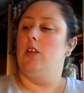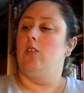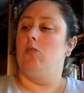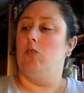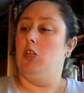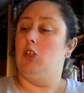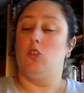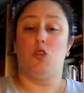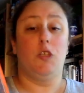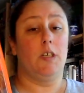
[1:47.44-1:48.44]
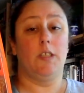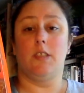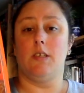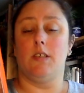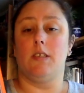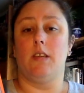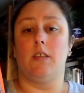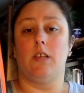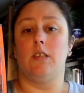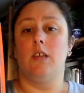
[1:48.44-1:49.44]
Lo único sí que sí
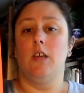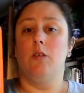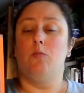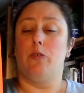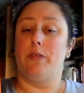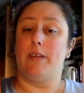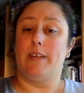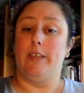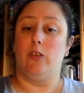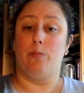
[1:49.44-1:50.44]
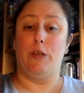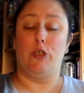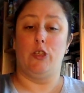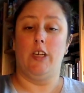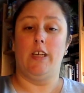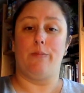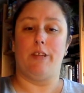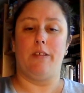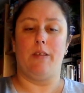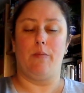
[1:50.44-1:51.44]
sientes muy cercano al personaje
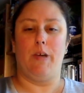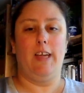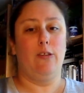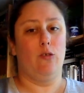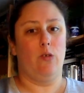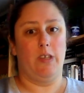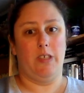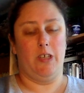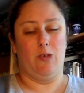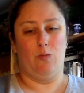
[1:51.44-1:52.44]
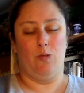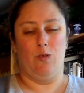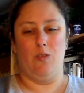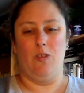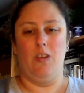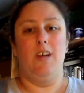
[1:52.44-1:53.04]
principal, no así como